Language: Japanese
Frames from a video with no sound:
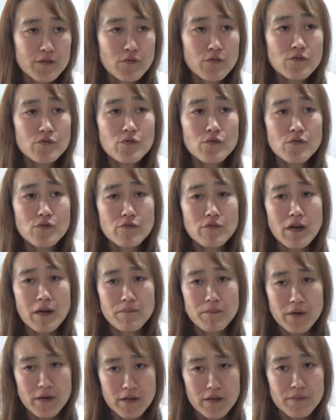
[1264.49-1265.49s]
そういうところは
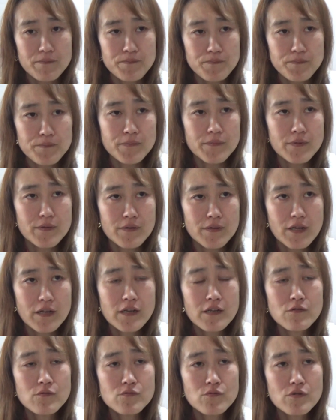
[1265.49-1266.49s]
やっぱり、うん、で
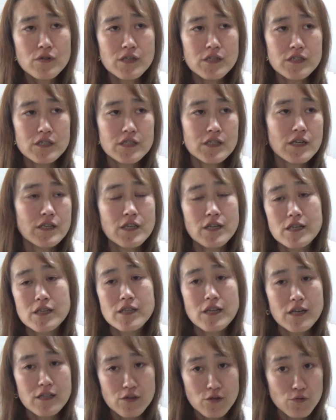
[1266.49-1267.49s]
きる時にしかで
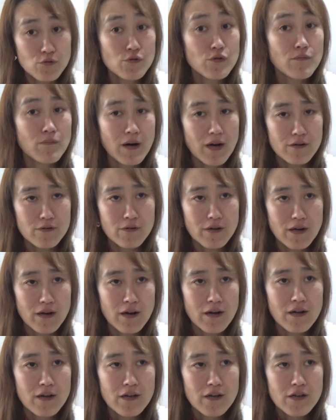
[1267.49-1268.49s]
きないっていうのもあるか
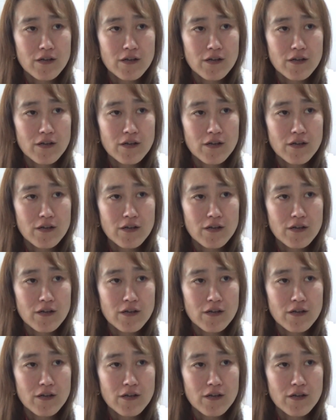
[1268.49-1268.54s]
ら、